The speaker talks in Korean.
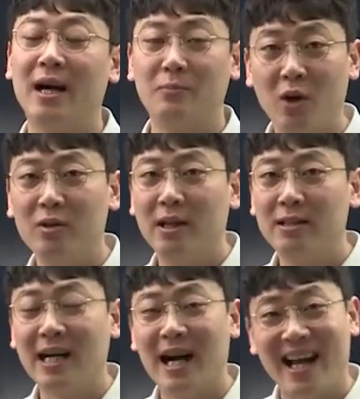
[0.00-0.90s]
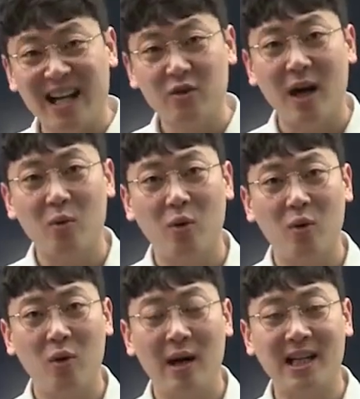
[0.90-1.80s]
아, 물론 제가 하라는 거
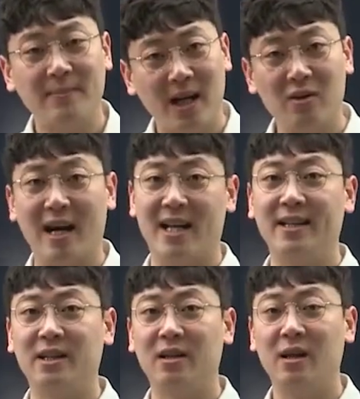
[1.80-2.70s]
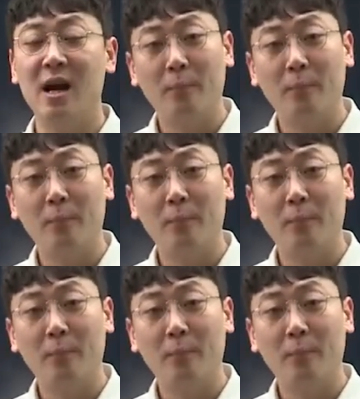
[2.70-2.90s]
하고 하지 말라는 거 안 해야지.